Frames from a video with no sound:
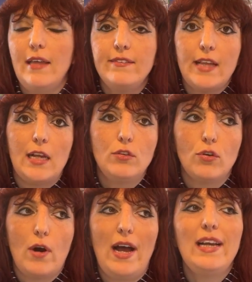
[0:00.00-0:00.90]
È
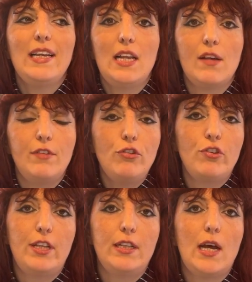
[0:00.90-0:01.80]
stato anche nella
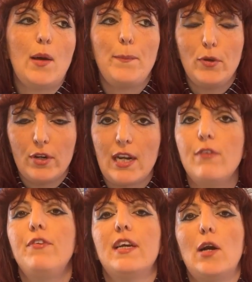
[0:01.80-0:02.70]
vicenda
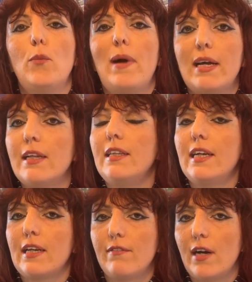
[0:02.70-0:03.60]
biografica umana
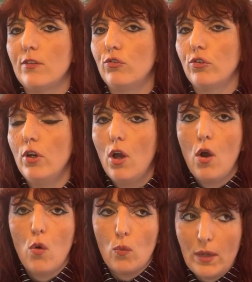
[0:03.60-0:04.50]
di Caravaggio
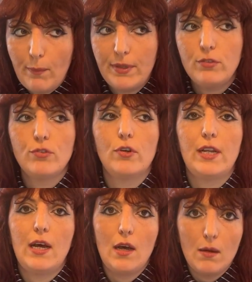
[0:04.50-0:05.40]
una
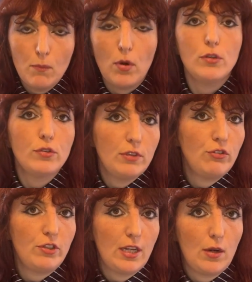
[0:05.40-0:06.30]
persona molto
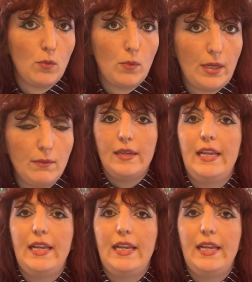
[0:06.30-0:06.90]
vicina a lui.